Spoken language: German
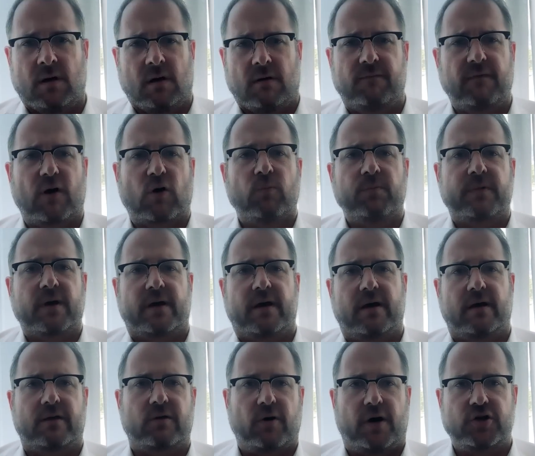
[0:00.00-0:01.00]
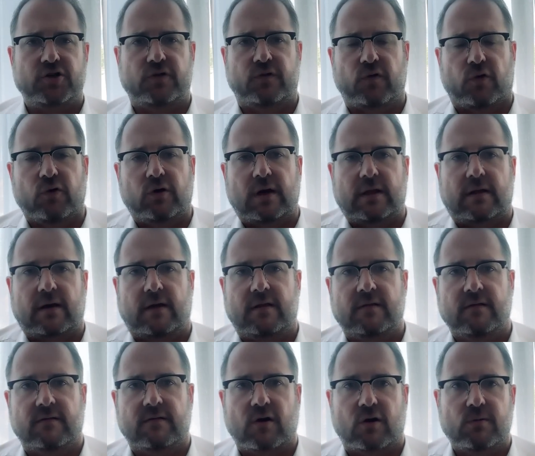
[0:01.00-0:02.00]
Warum der Herr Deutsch
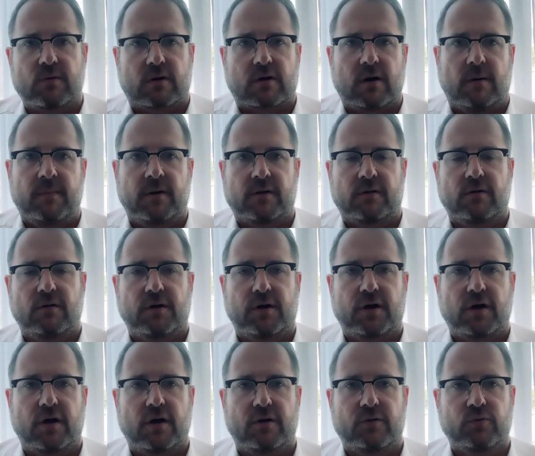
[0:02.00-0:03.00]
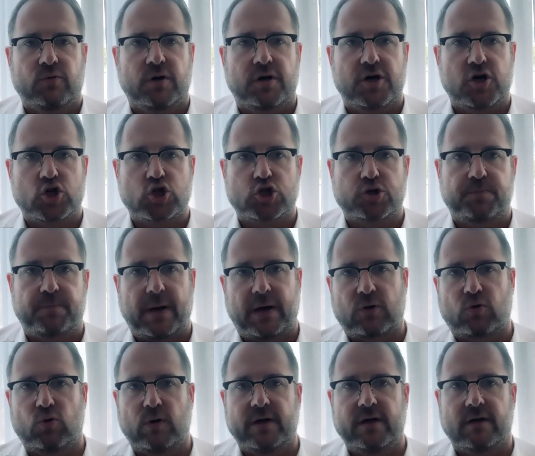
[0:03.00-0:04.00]
zurückgetreten ist, darüber kann man natürlich nur
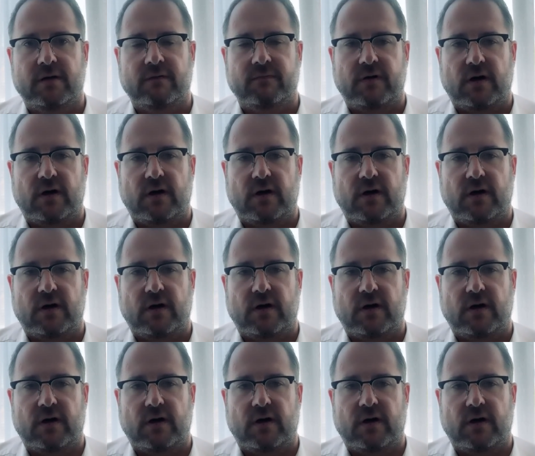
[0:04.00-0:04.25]
spekulieren.